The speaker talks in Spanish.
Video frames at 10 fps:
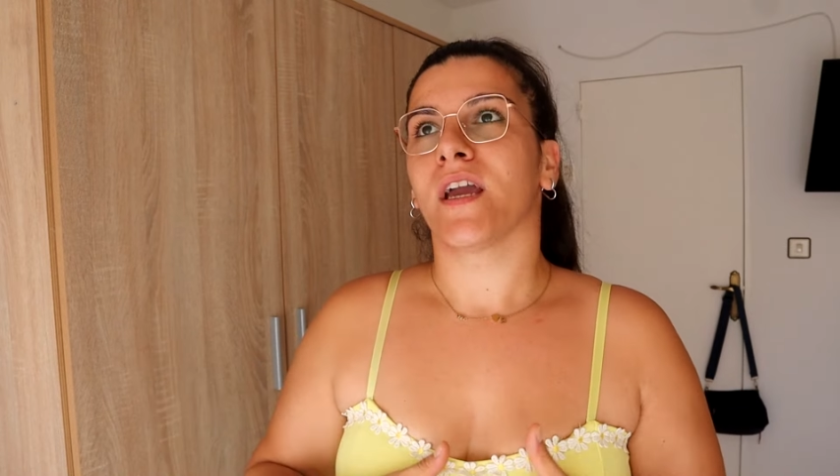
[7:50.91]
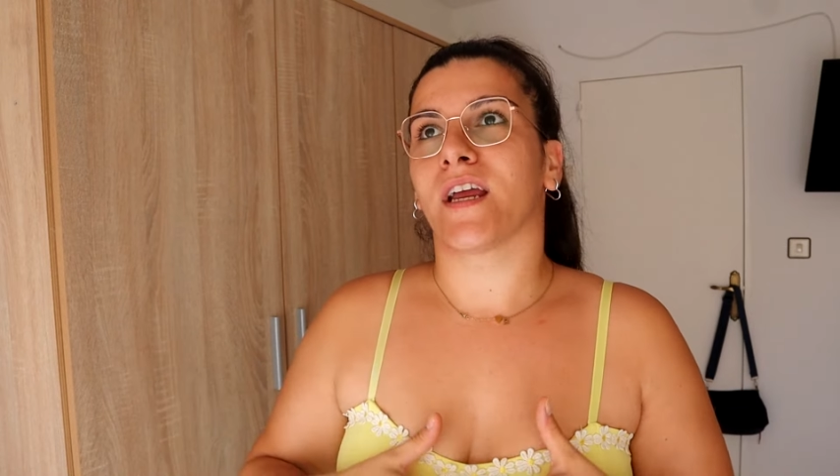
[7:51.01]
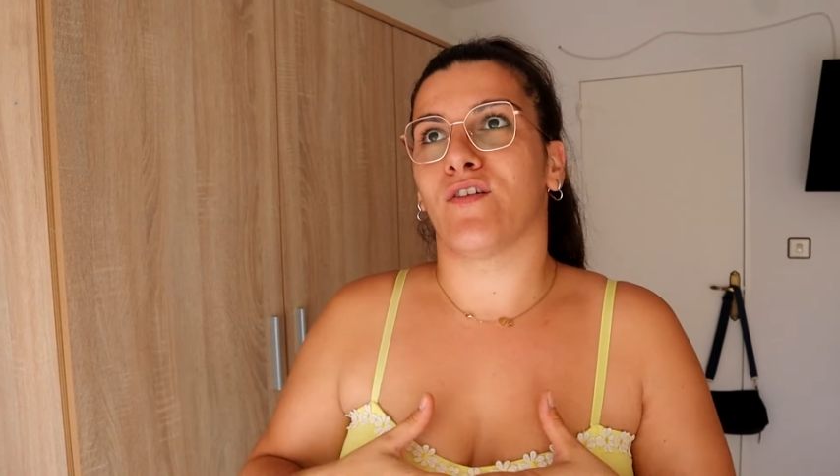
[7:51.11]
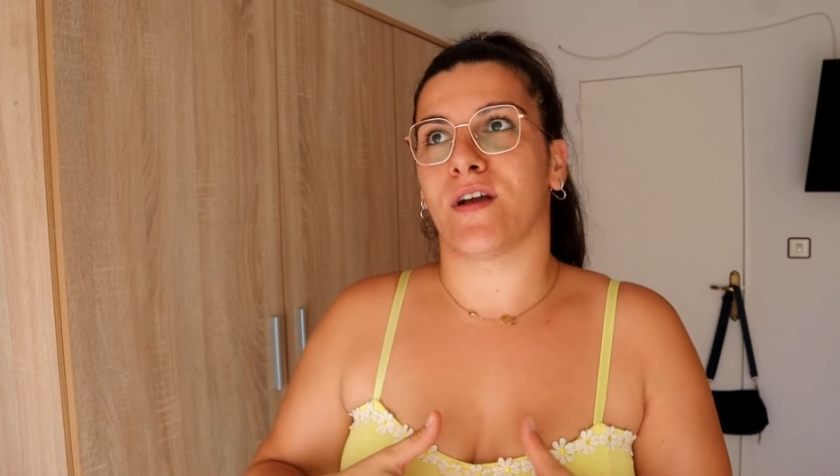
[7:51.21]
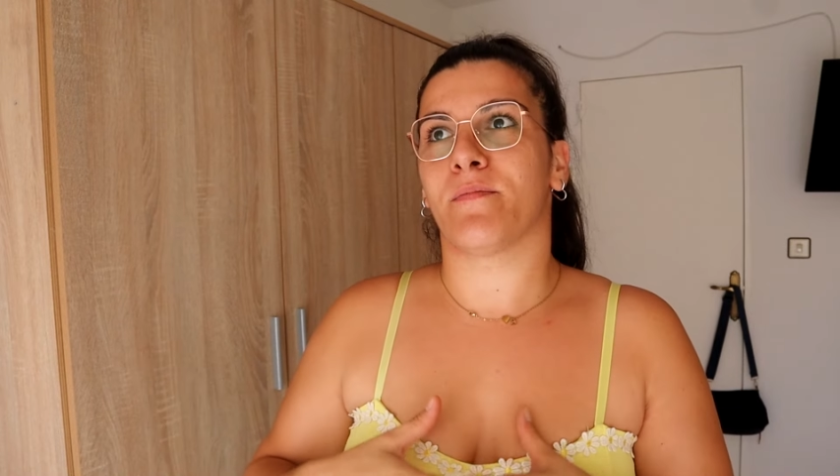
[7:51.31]

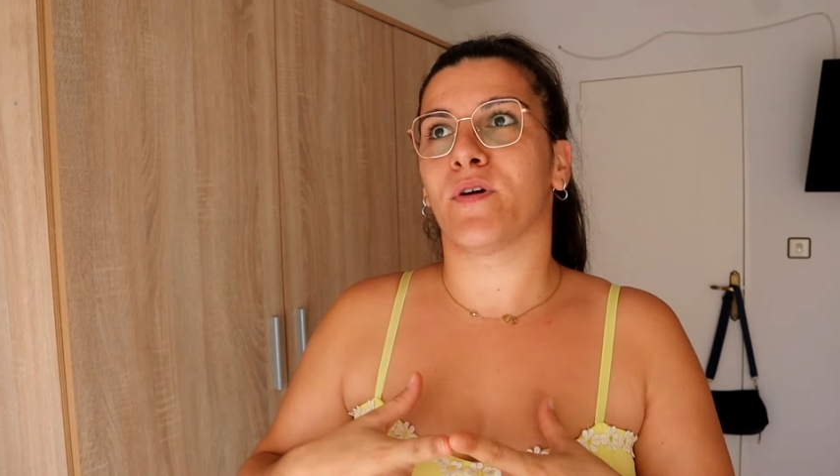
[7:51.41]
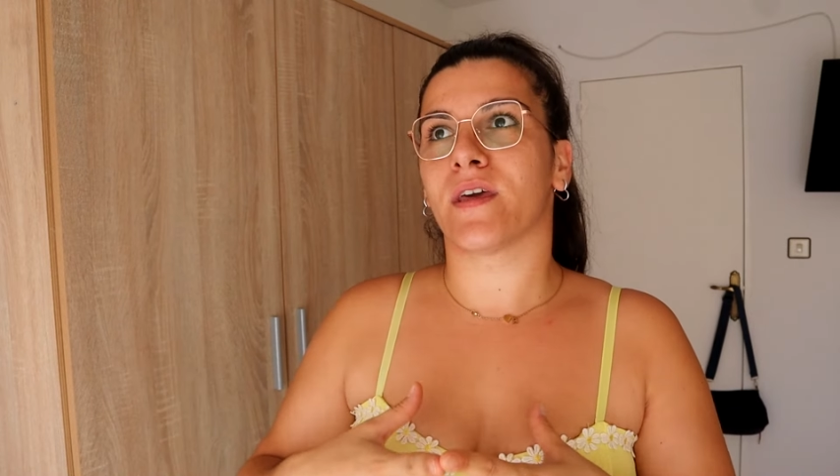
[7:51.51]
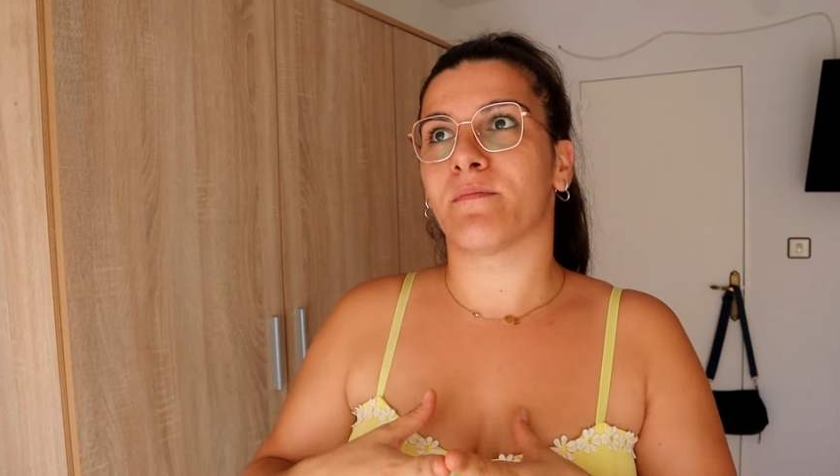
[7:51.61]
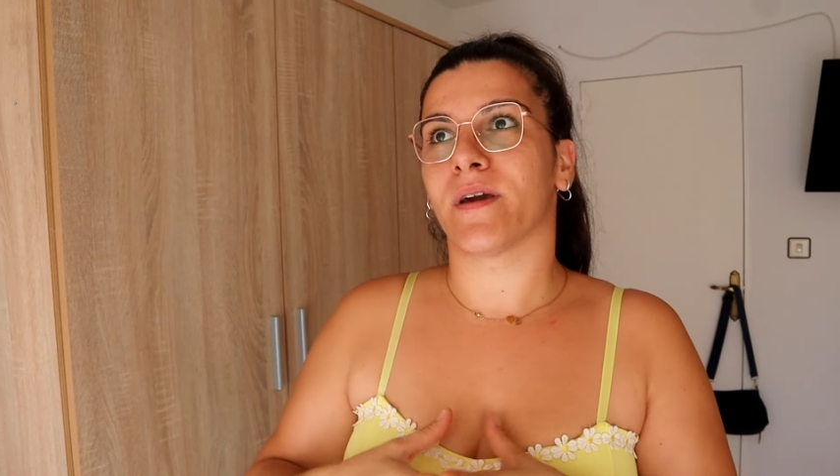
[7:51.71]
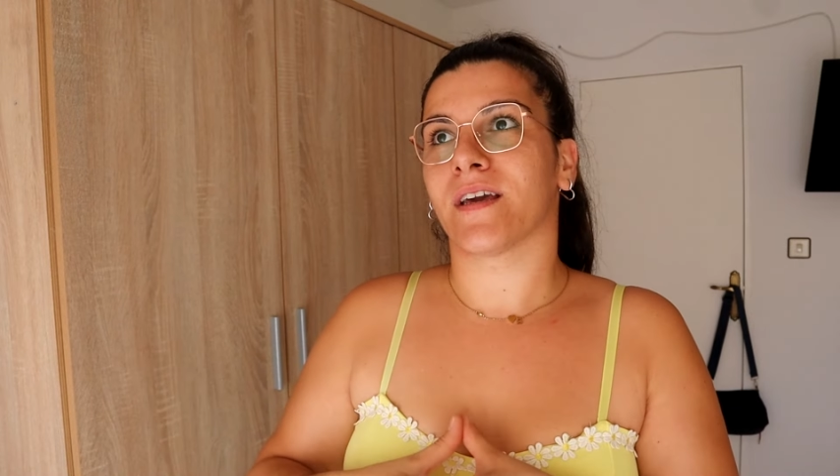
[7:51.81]
creo que
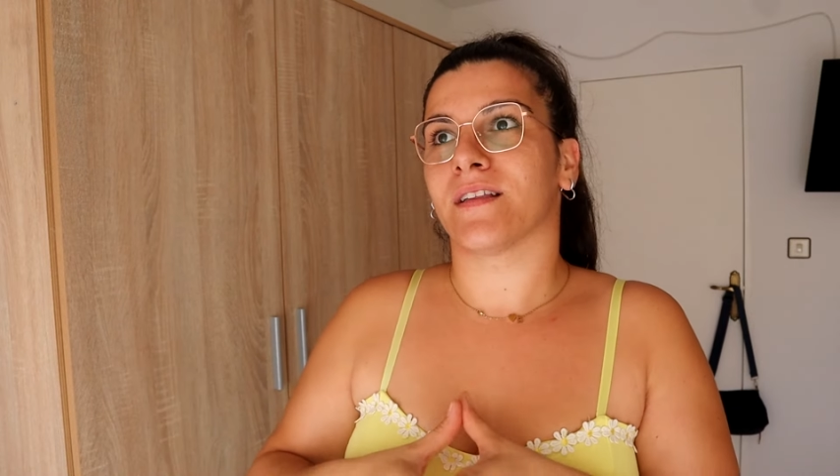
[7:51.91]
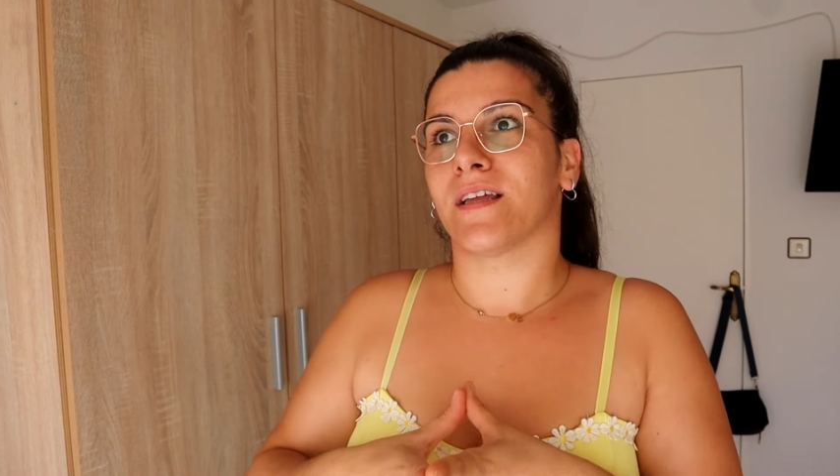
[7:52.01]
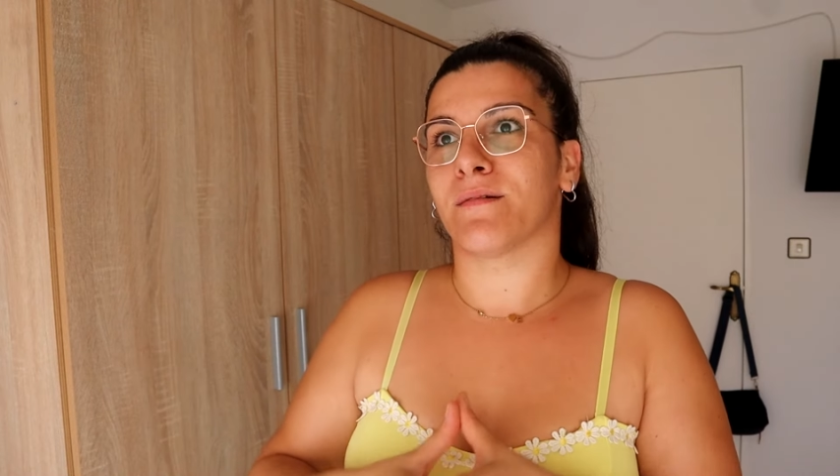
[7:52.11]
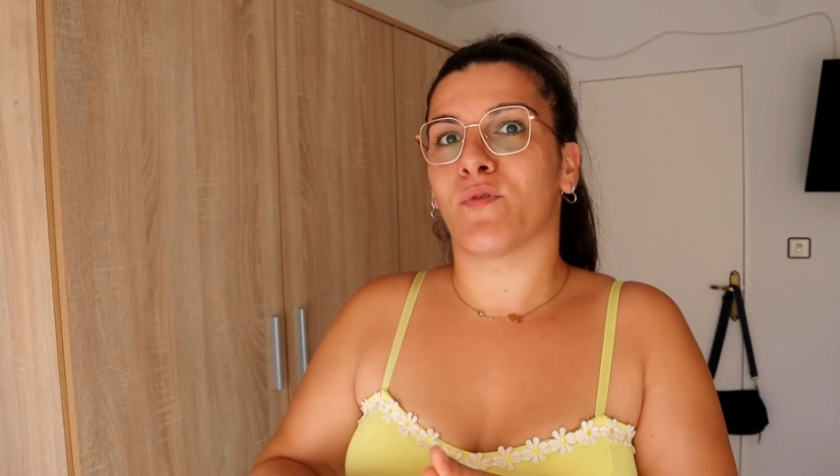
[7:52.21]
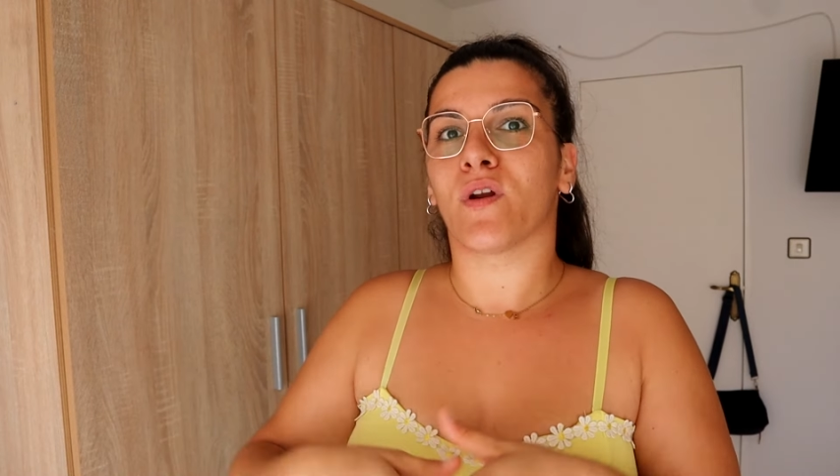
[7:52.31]
podéis ver que tenemos